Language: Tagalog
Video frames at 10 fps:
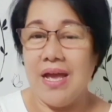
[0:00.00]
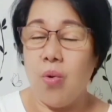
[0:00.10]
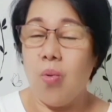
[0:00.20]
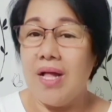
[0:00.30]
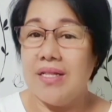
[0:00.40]

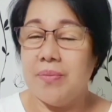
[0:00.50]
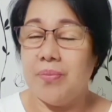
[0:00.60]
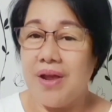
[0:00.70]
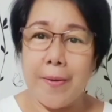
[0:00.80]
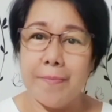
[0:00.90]
While the
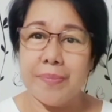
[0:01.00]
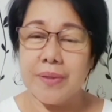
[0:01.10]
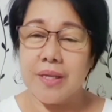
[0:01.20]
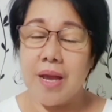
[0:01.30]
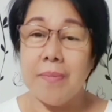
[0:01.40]
private
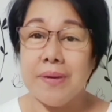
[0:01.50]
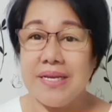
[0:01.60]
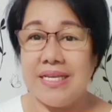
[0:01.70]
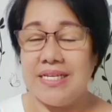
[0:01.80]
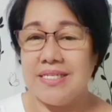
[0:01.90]

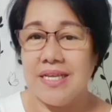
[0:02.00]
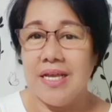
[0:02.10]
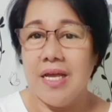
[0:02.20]
companies,